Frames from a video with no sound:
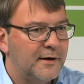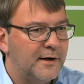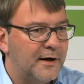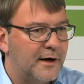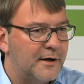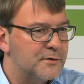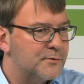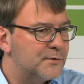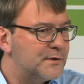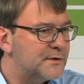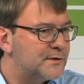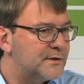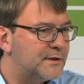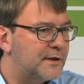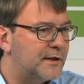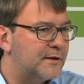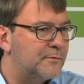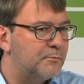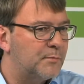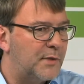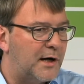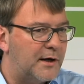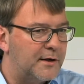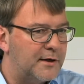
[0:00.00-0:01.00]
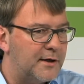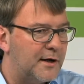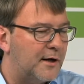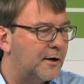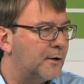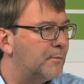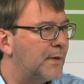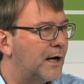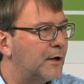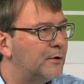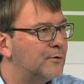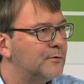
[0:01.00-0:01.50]
Also wenn sie dann ein paar
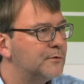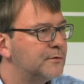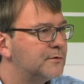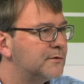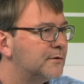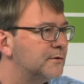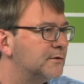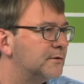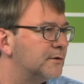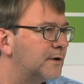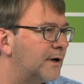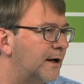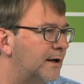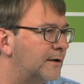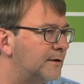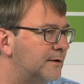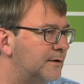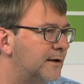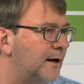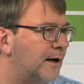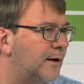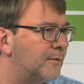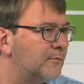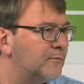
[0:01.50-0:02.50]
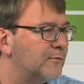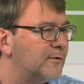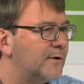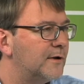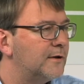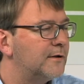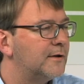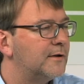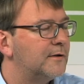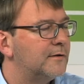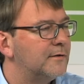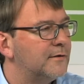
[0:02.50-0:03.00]
Jahre bei uns sind, gerade die Damen
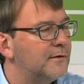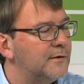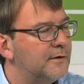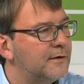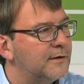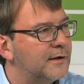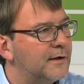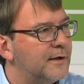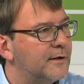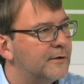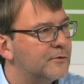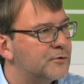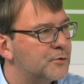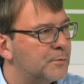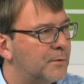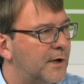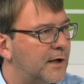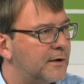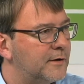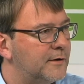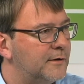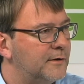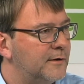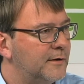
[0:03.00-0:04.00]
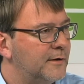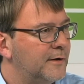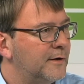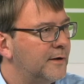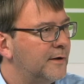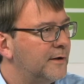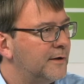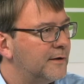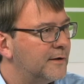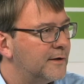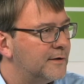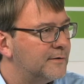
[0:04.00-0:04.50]
werden dann in der Regel schwanger,
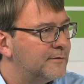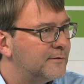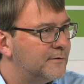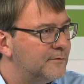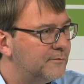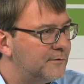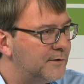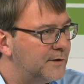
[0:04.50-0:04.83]
dann sind